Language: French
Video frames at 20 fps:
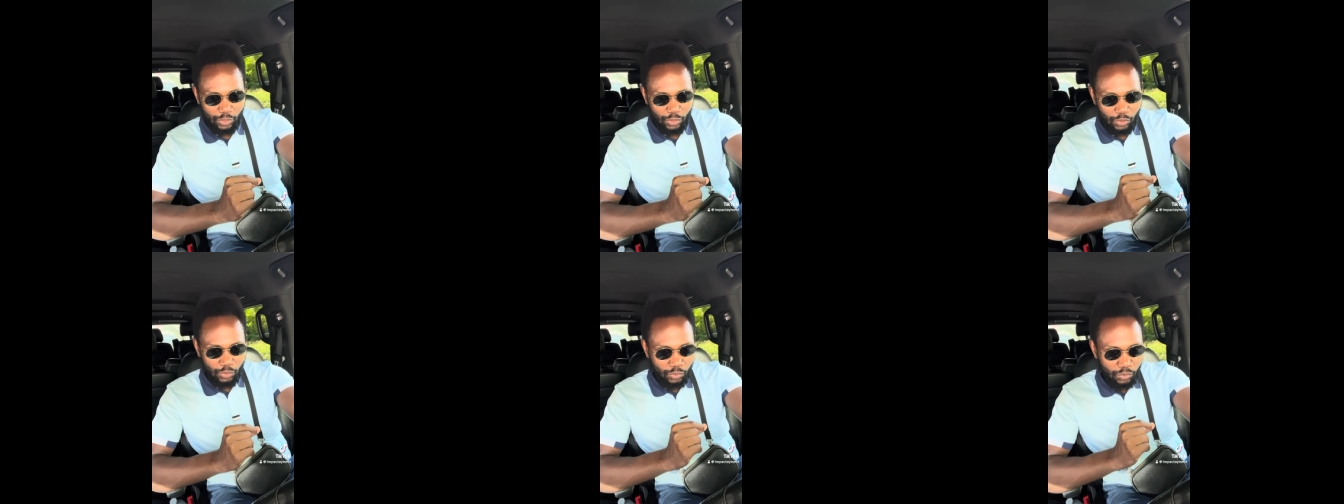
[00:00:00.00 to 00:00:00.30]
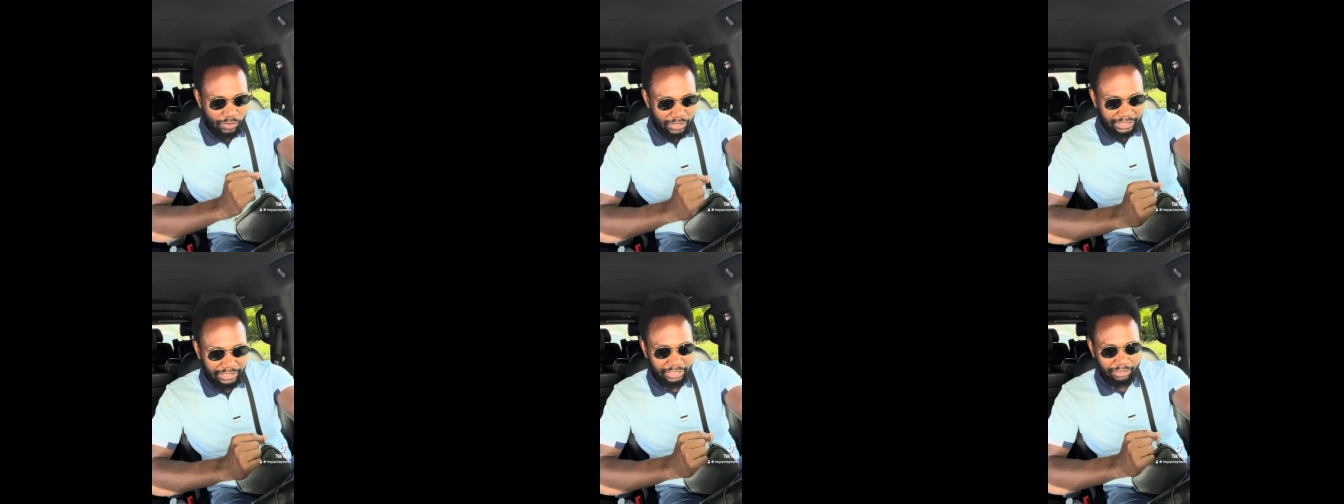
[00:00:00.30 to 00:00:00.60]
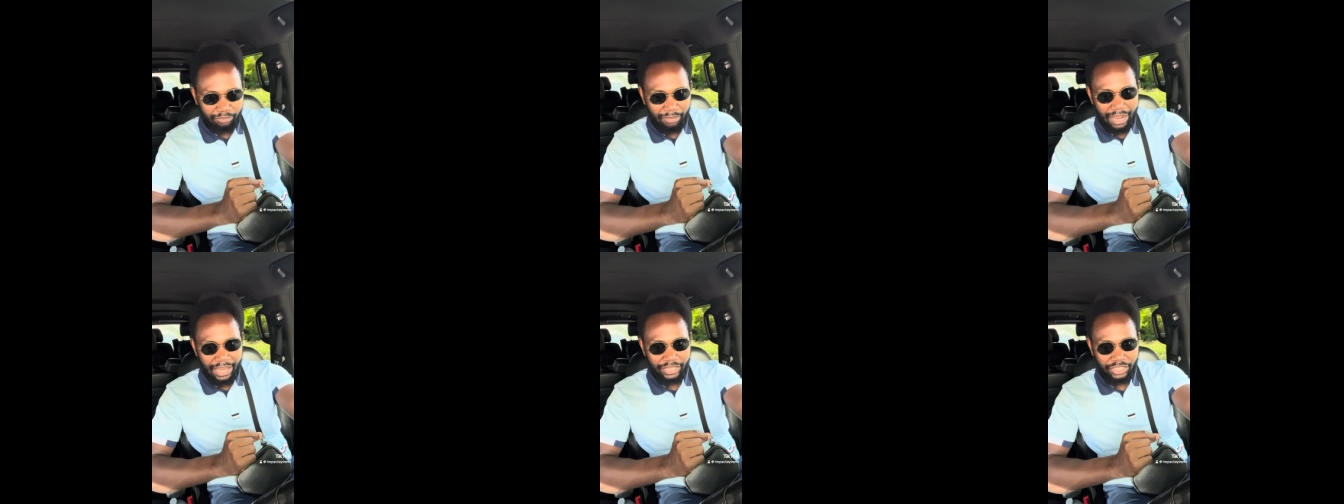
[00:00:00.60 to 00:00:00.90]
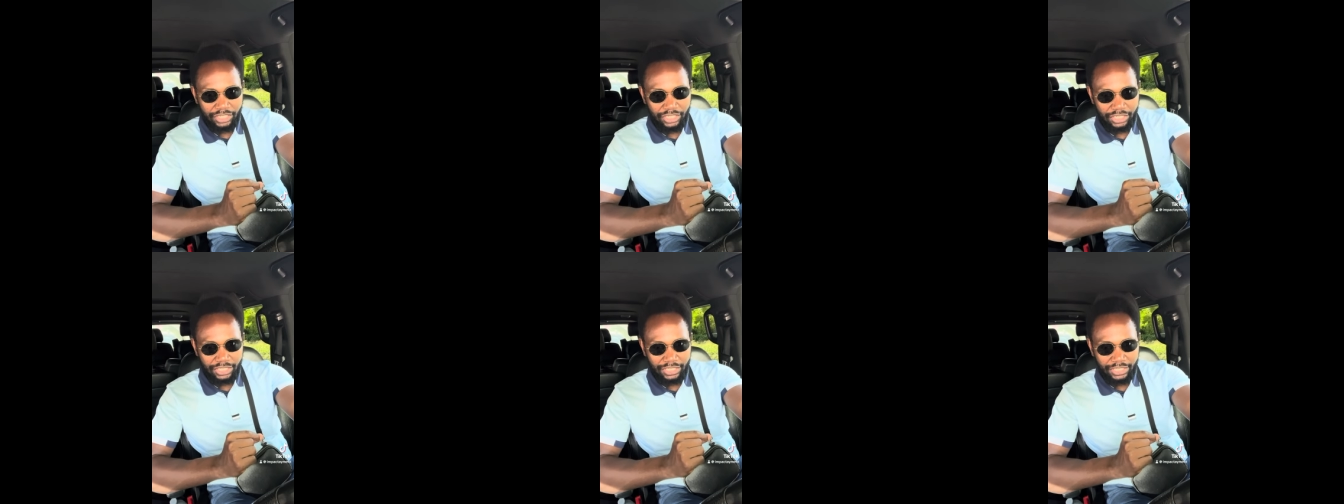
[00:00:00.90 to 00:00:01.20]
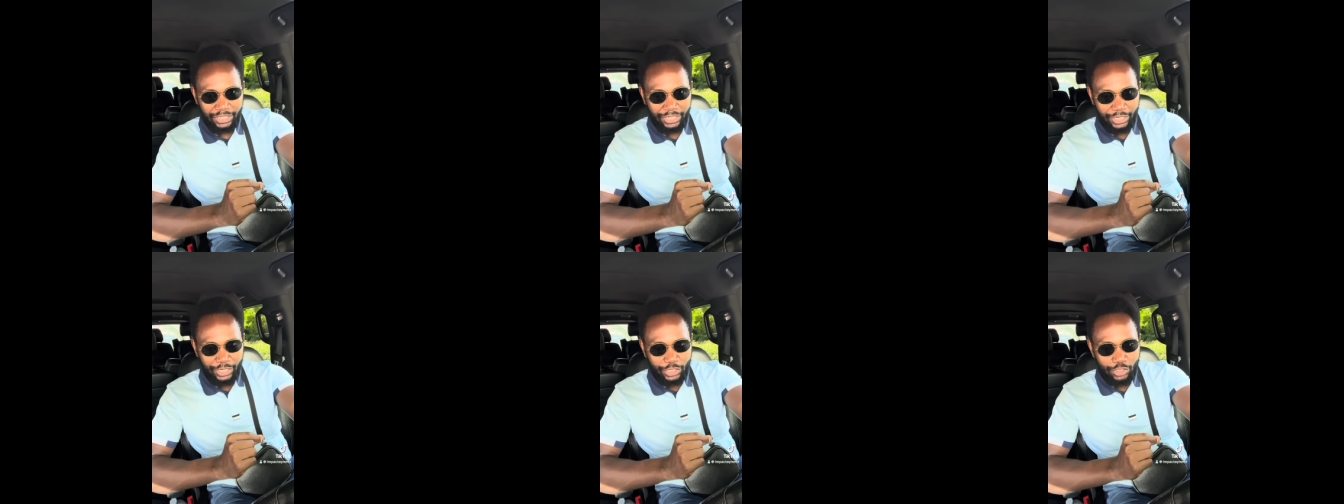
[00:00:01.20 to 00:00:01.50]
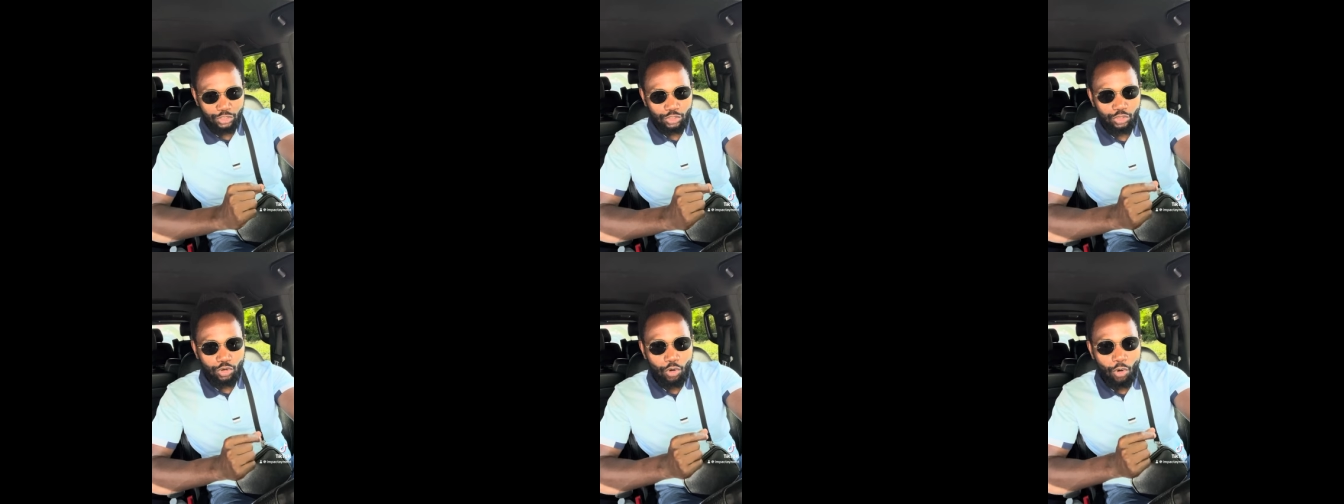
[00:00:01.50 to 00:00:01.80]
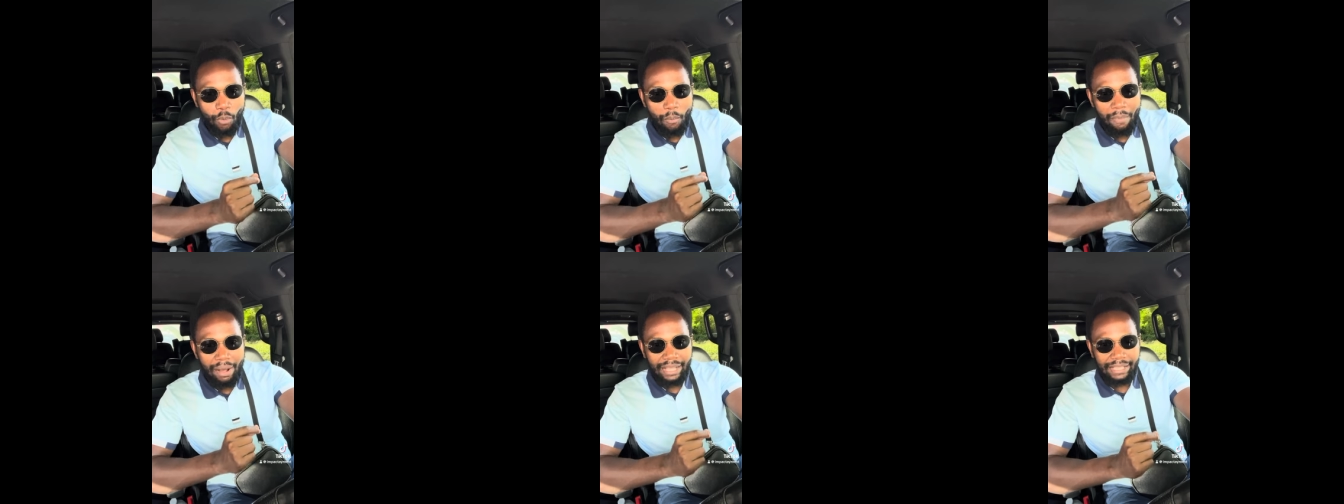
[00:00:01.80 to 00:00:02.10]
sur cette image, tu
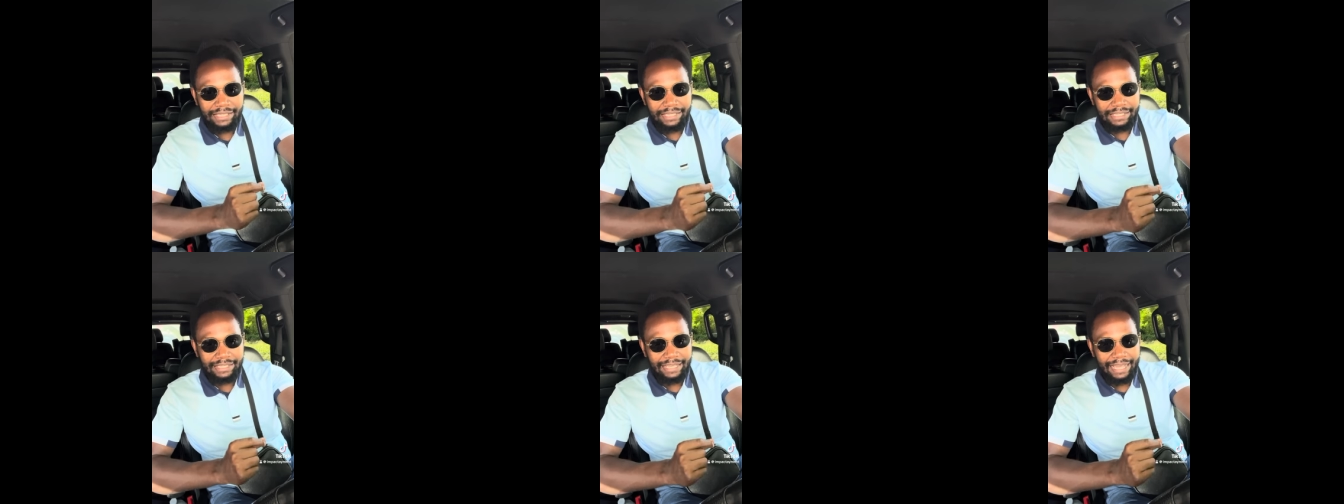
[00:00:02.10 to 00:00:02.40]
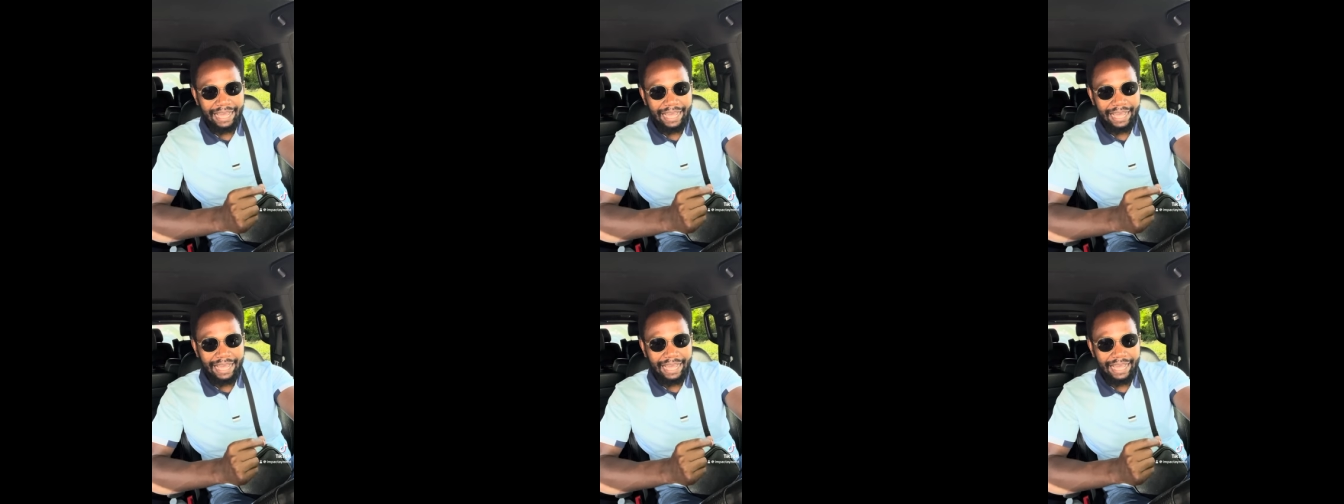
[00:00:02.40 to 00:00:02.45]
commences